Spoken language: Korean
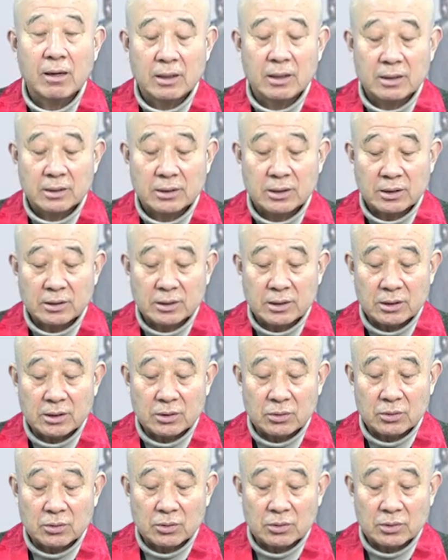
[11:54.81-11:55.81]

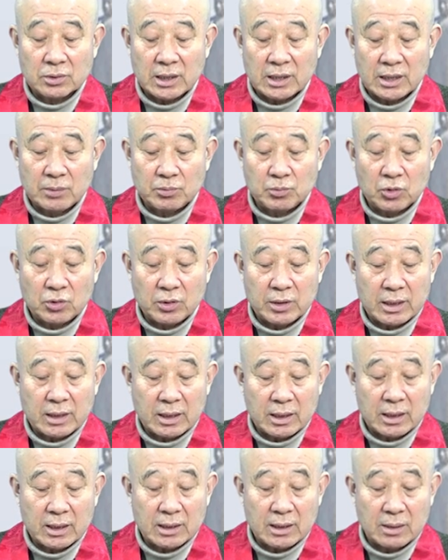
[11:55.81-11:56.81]
경제적으로 자립도가
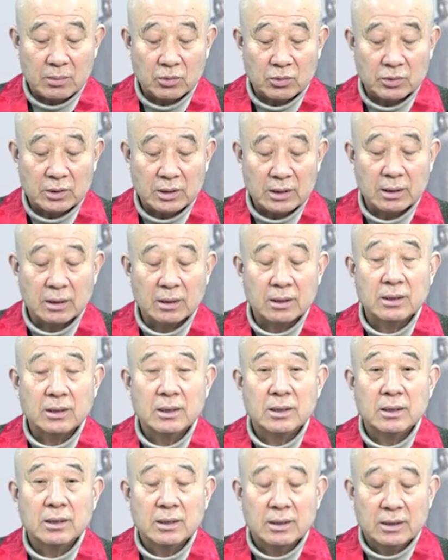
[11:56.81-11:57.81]
약하다 보니
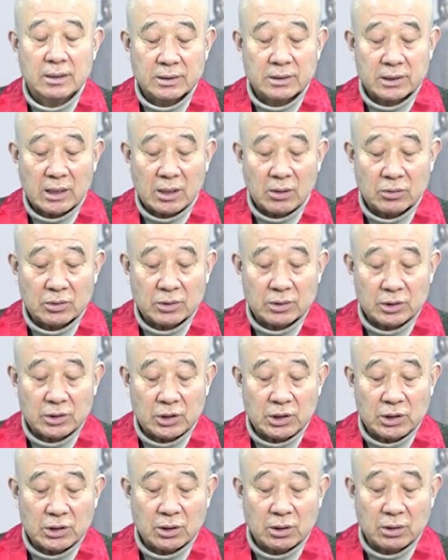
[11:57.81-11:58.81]
사원은
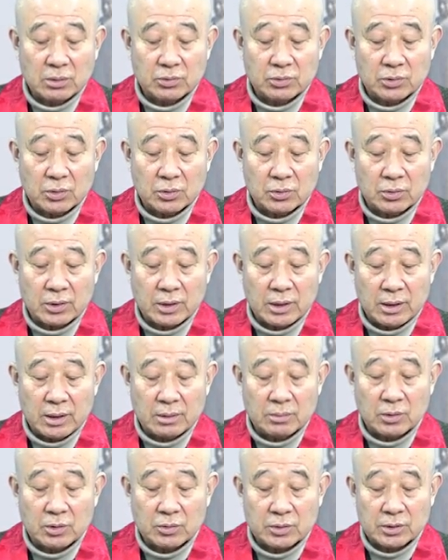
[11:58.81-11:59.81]
시설 부족으로 예를
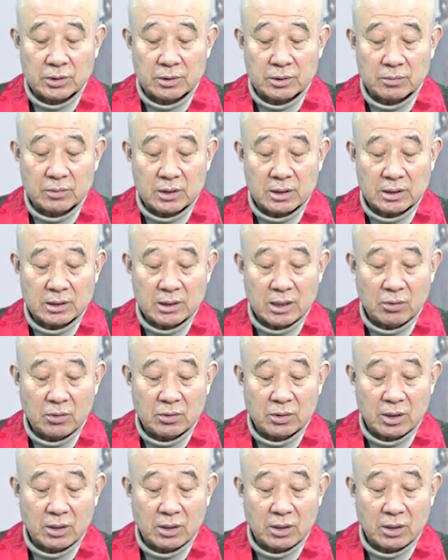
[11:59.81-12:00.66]
먹고 있습니다. 사원에